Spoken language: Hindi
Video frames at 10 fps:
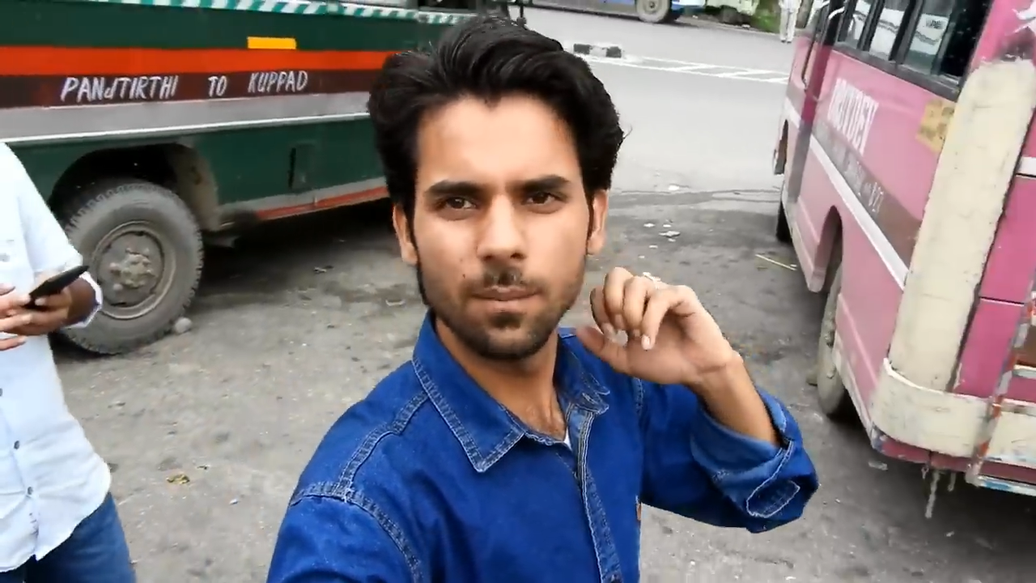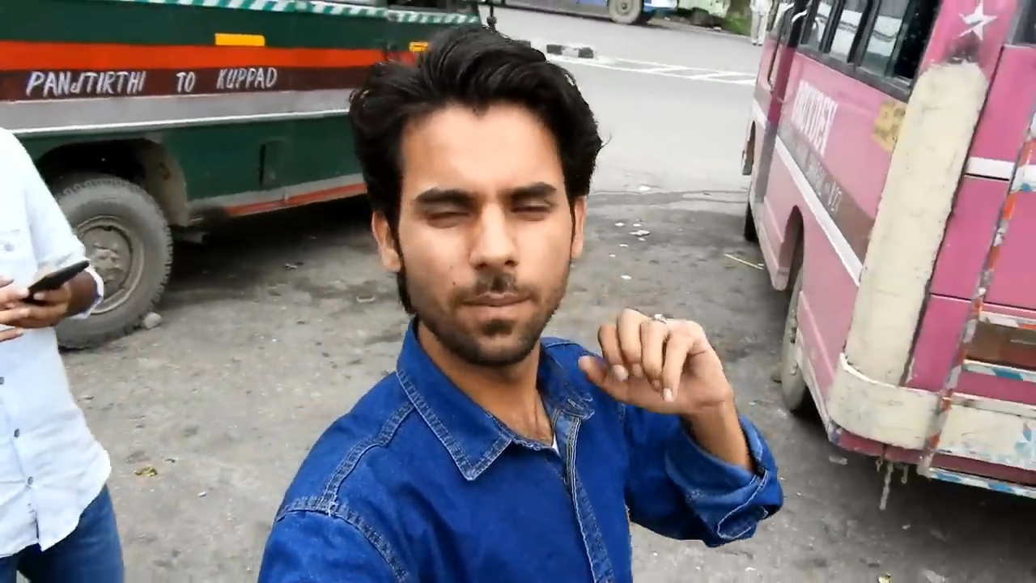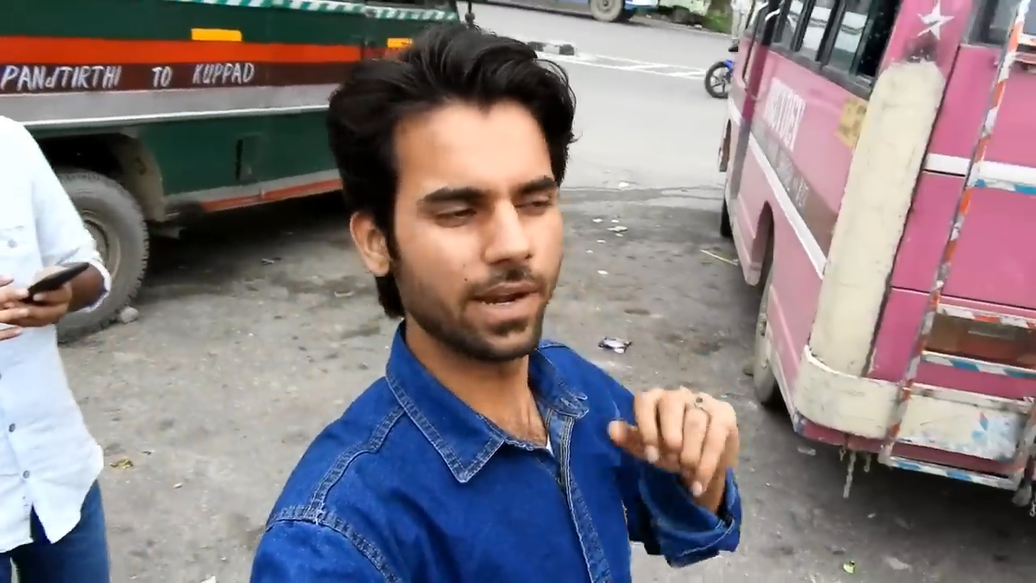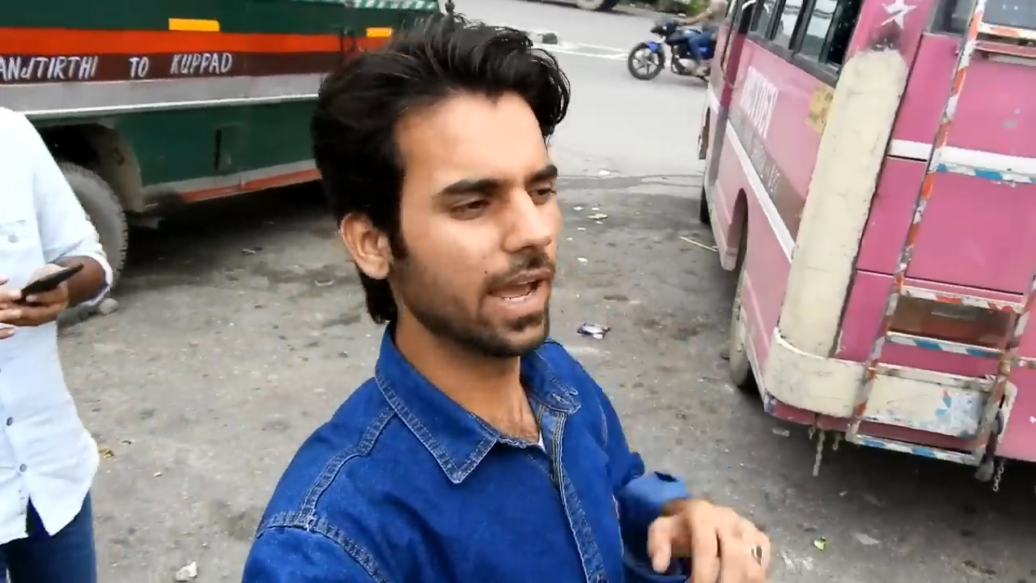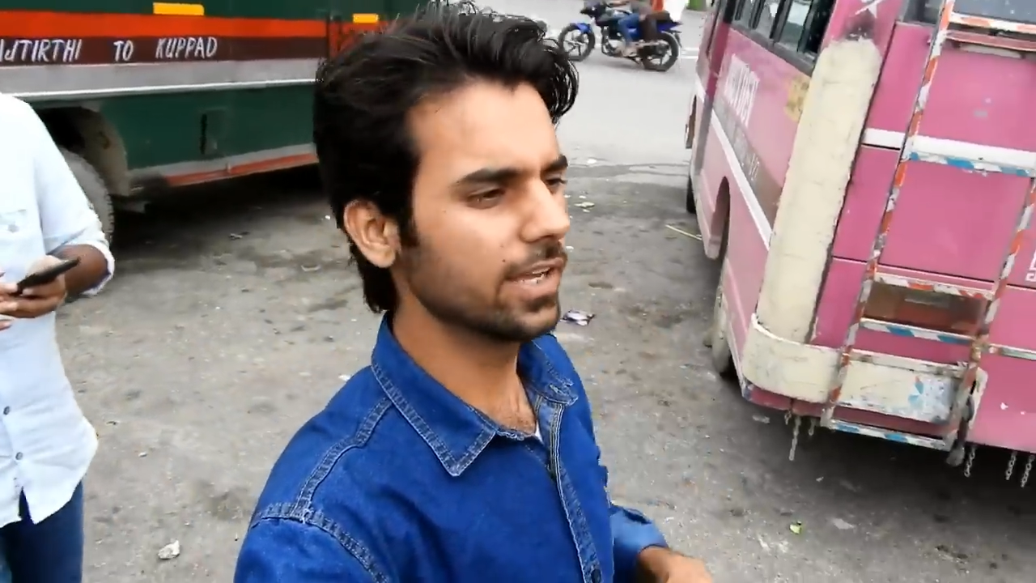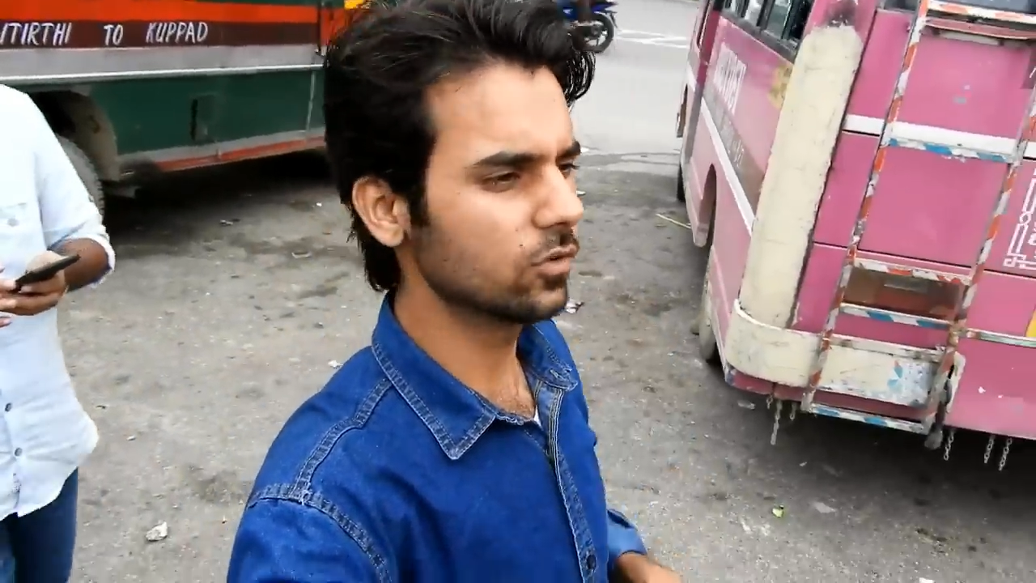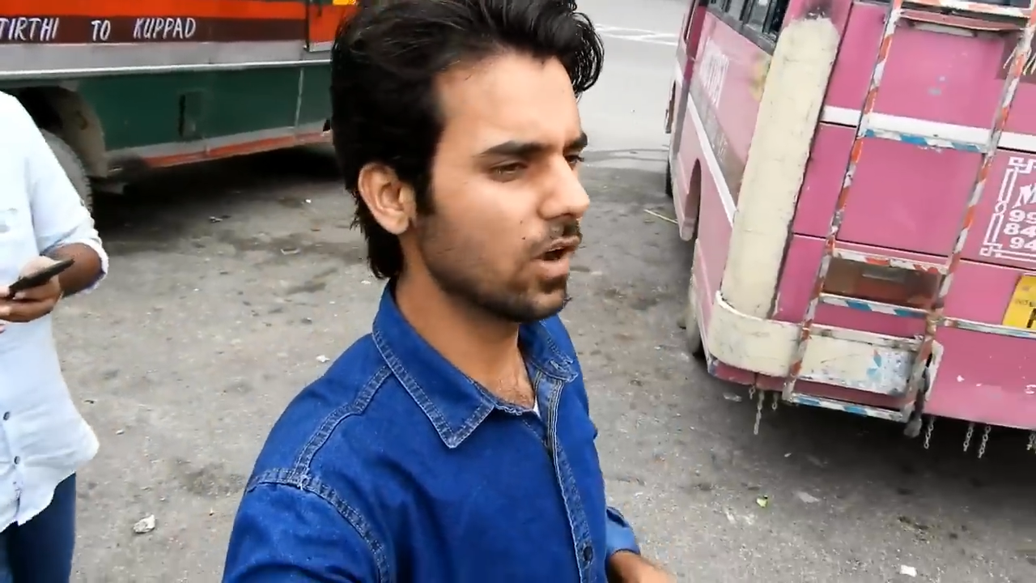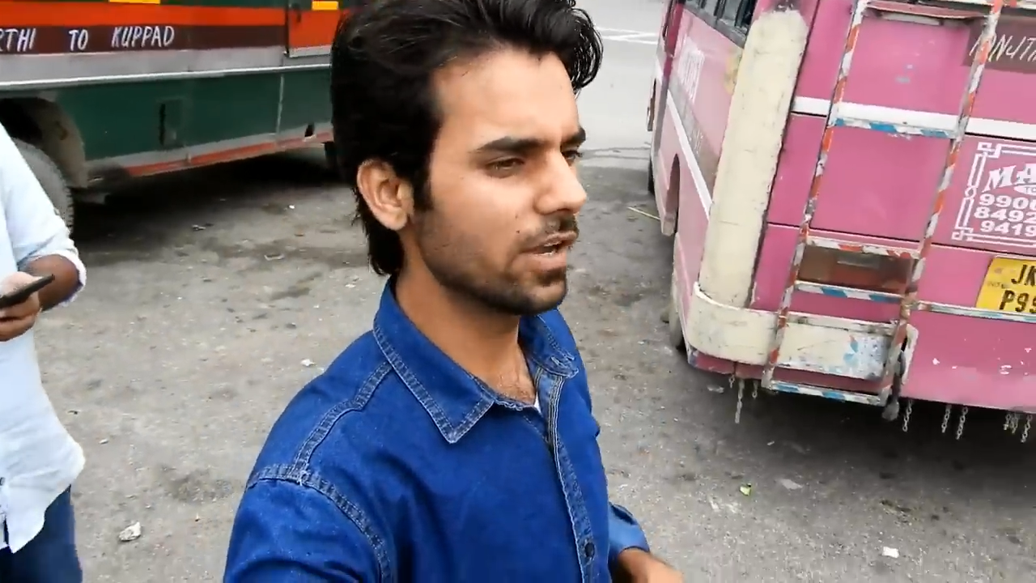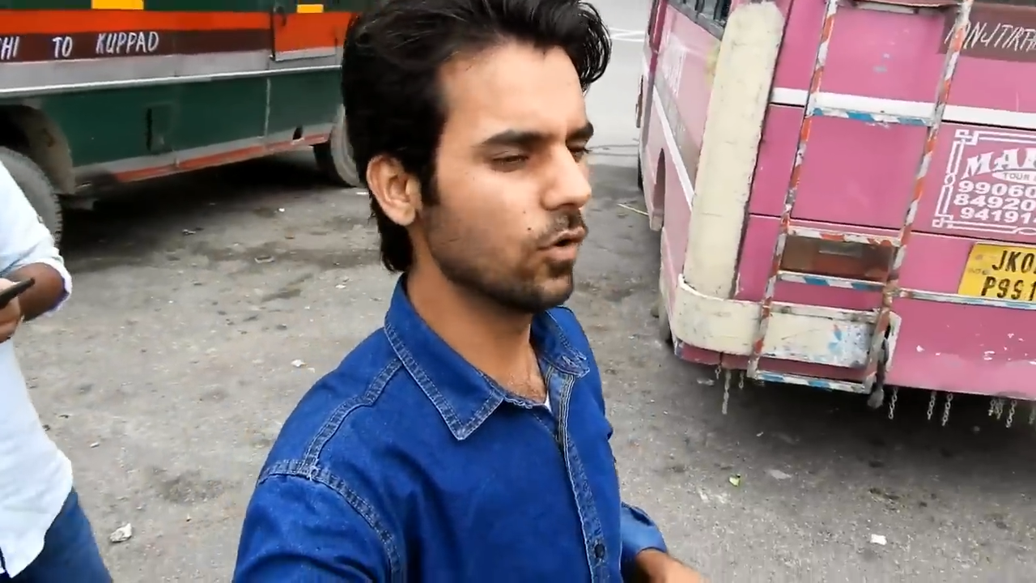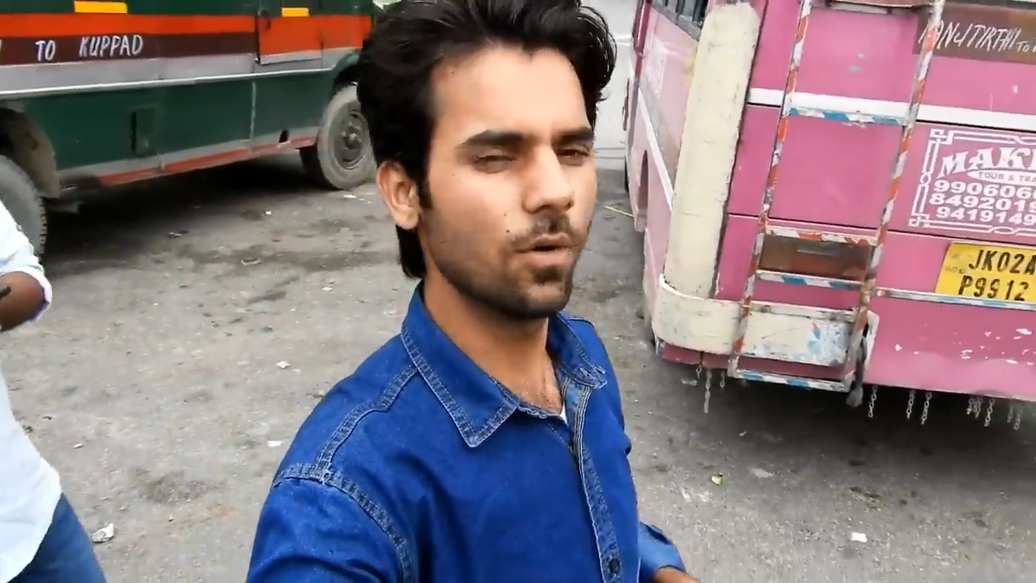हम बनाए तो आई